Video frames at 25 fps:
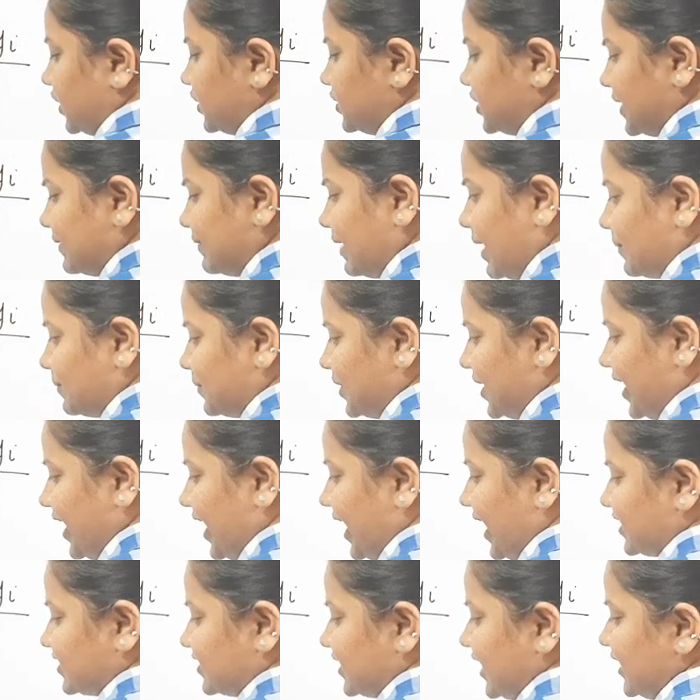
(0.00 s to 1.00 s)
जब हमने
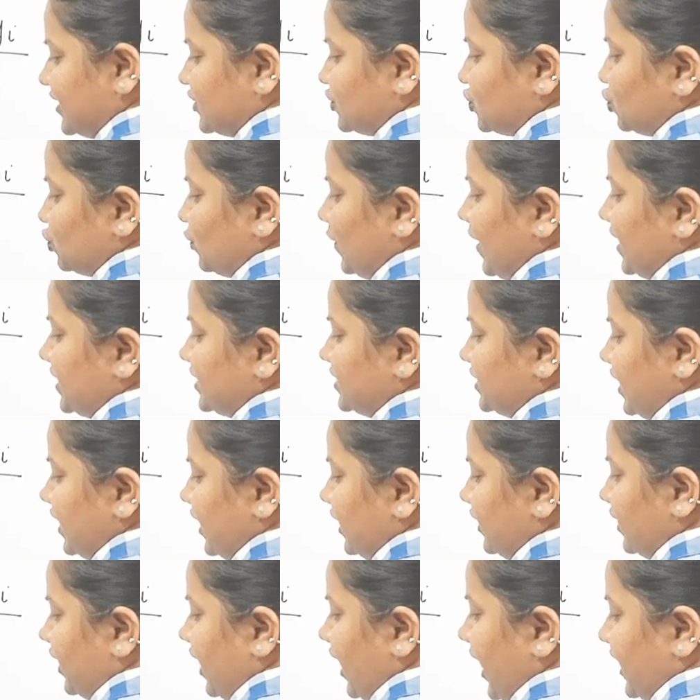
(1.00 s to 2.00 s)
एक्स आई स्क्वायर से
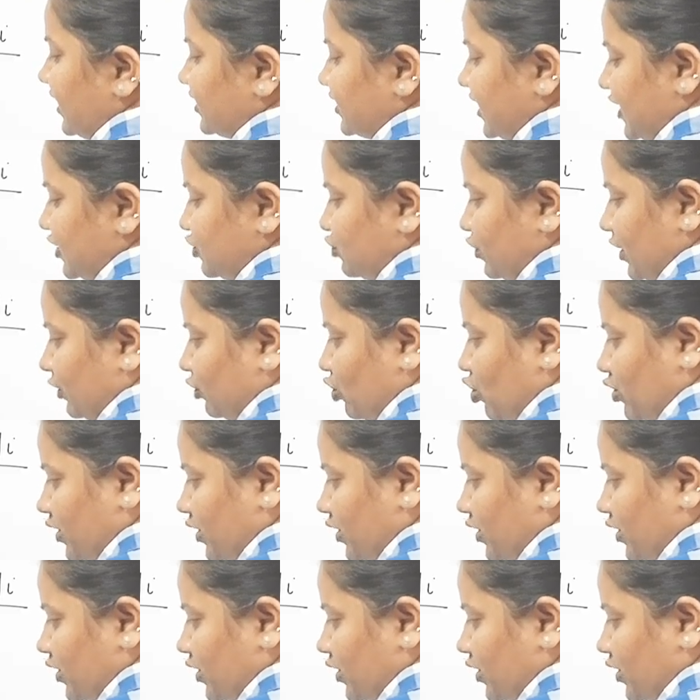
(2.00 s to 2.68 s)
एक्स आई स्क्वायर को